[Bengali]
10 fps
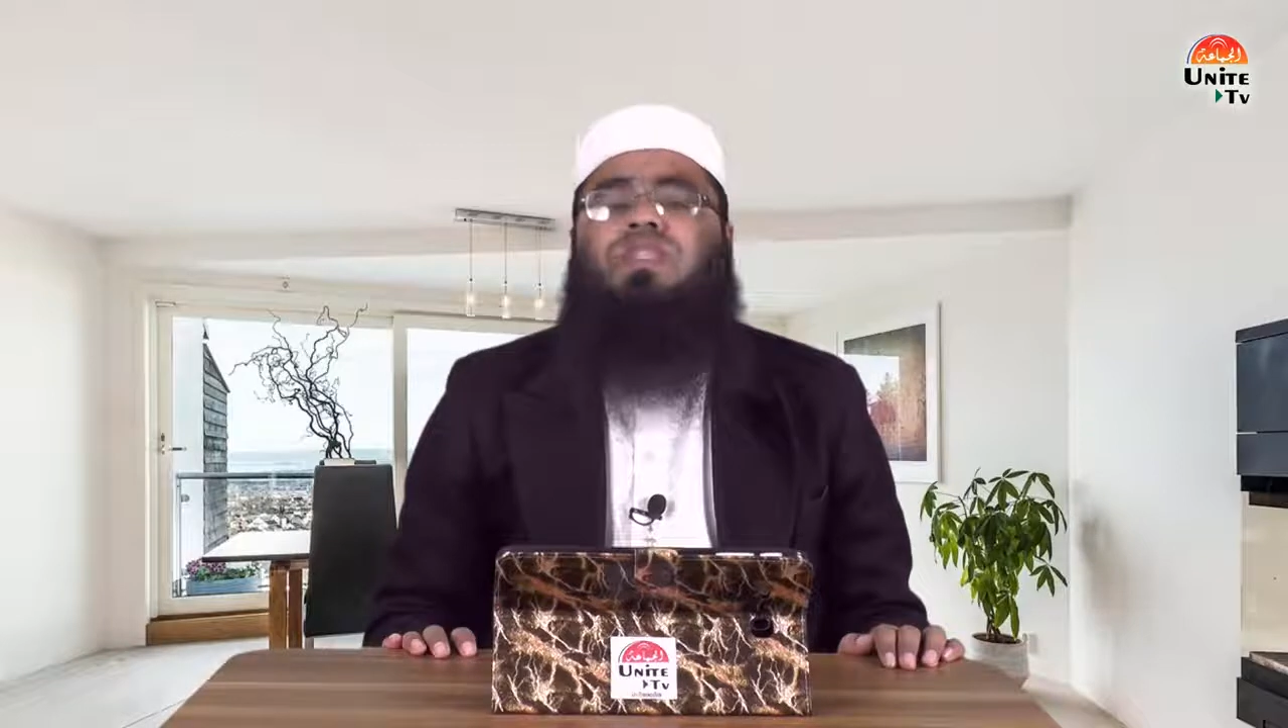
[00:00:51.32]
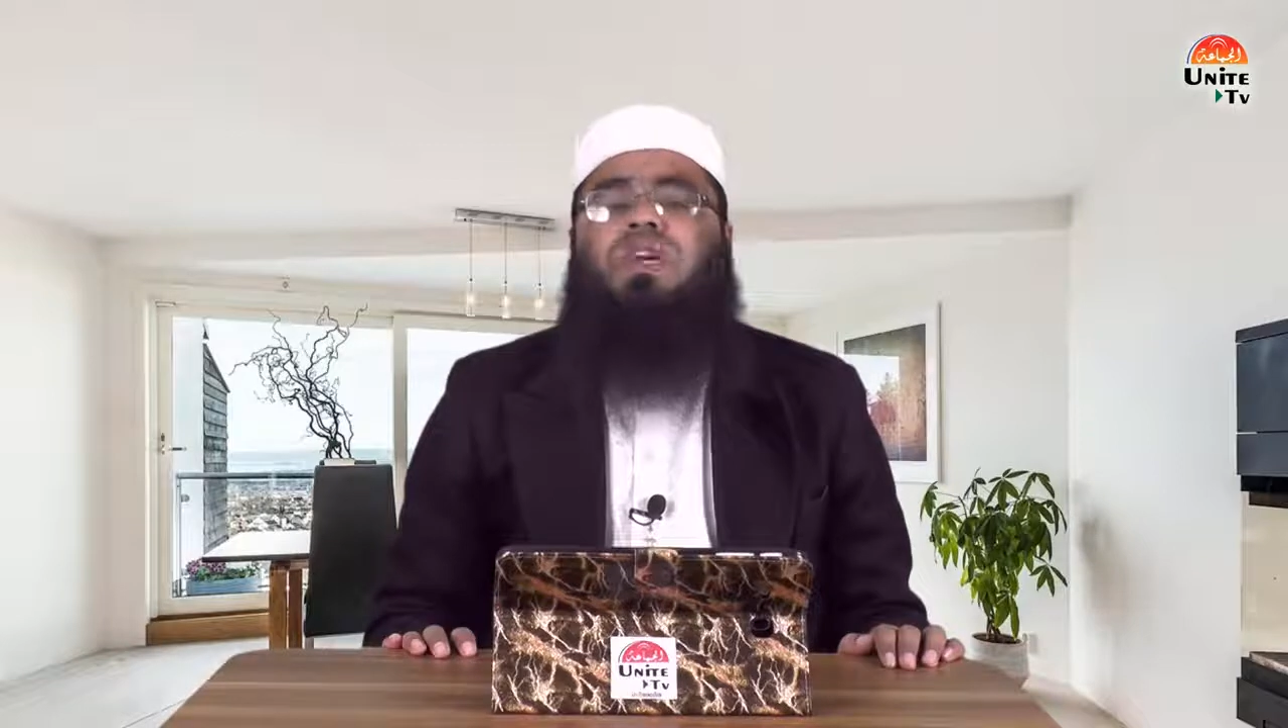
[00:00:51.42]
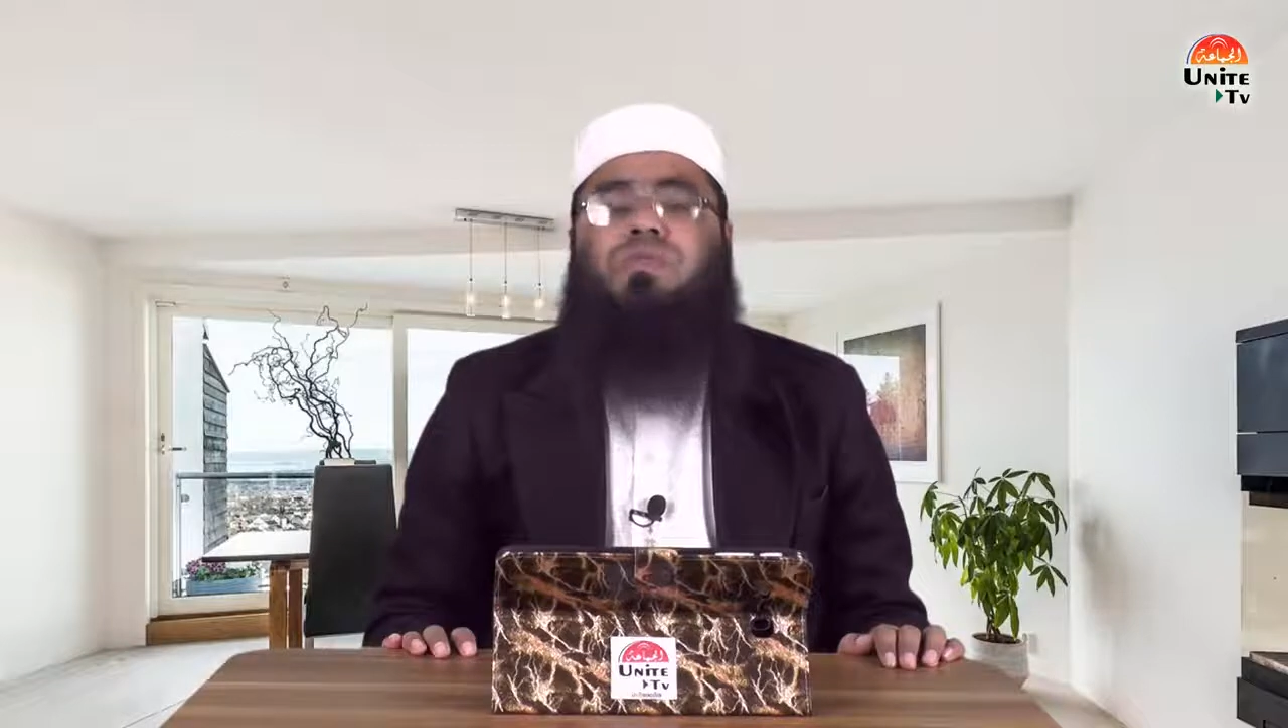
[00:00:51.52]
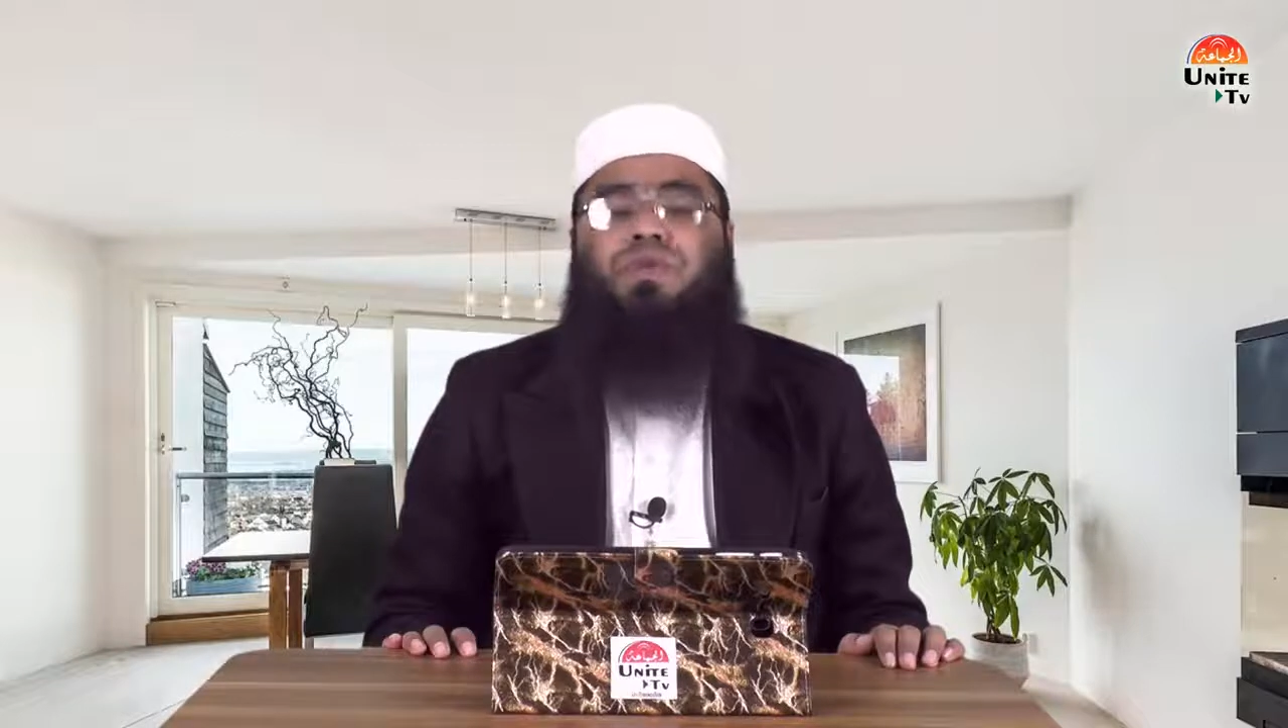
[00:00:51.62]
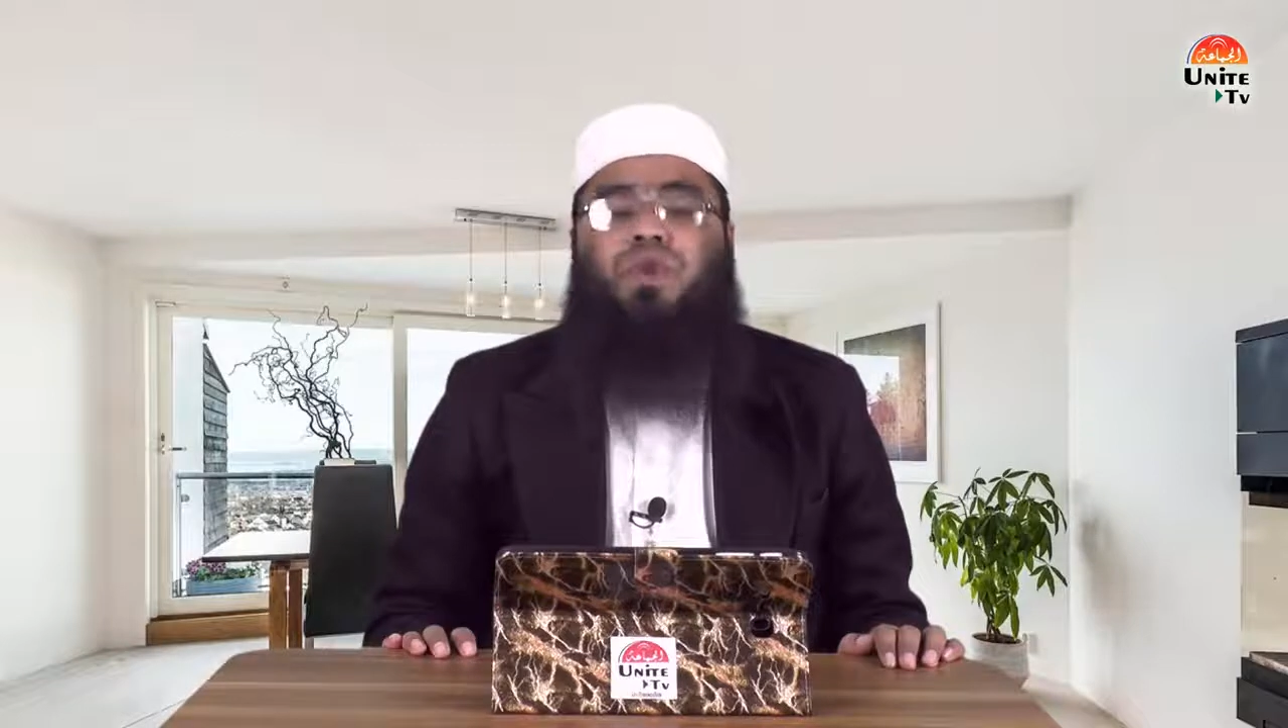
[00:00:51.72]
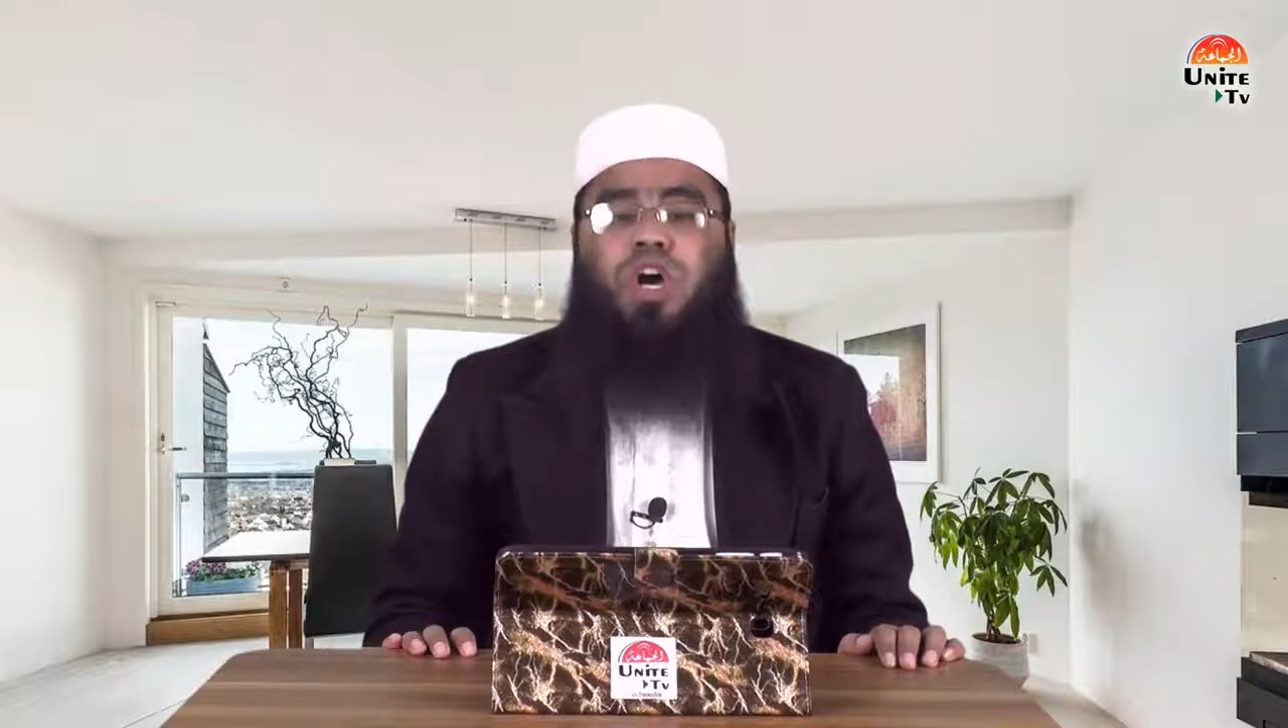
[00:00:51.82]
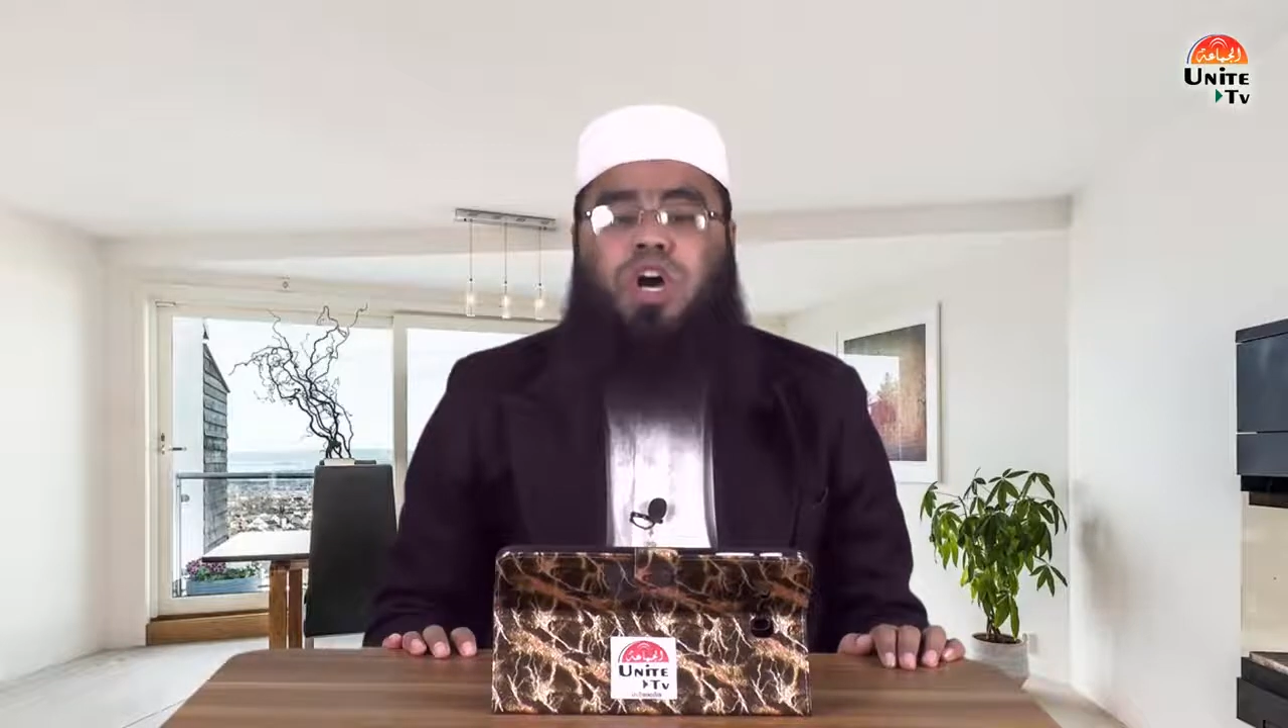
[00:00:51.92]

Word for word: তালার প্রিয়